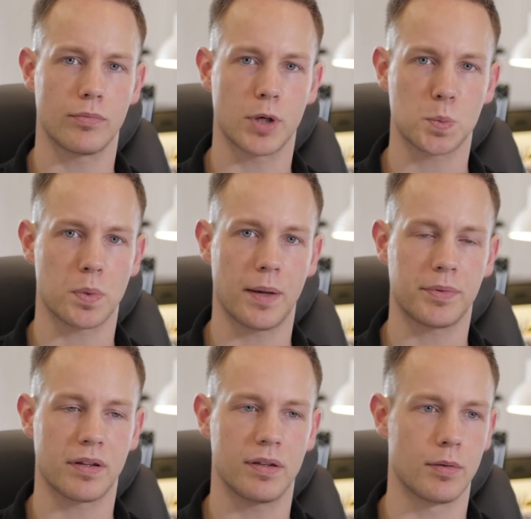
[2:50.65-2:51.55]
zum Beispiel habt
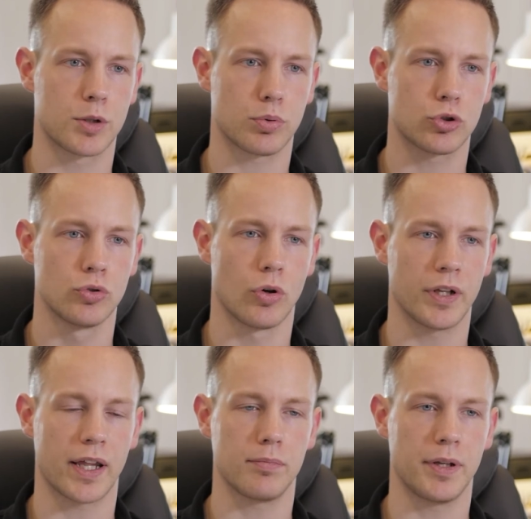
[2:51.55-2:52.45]
ihr jetzt eine Imagebroschüre und
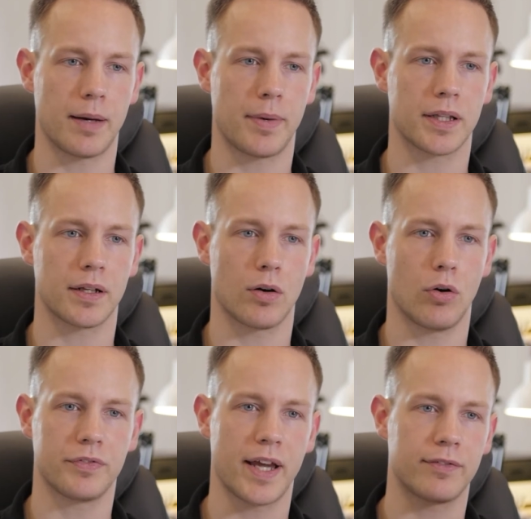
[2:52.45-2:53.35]
da ist ein Mitarbeiter
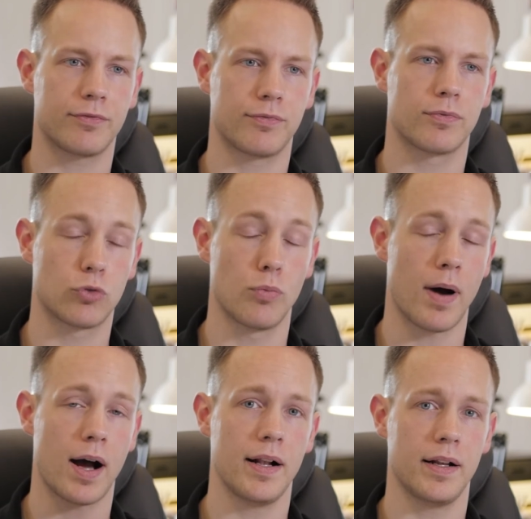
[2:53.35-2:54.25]
drauf, der hat
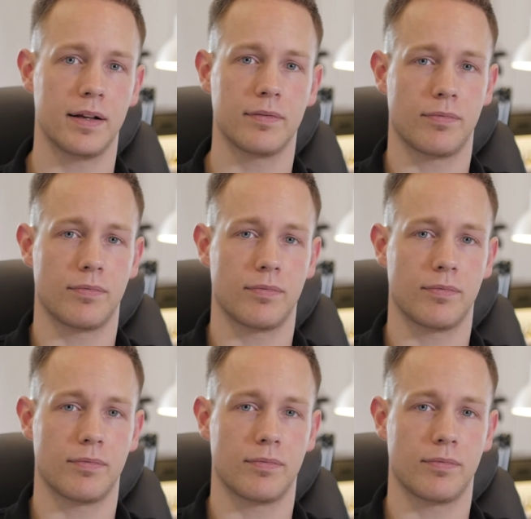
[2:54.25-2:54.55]
zumal,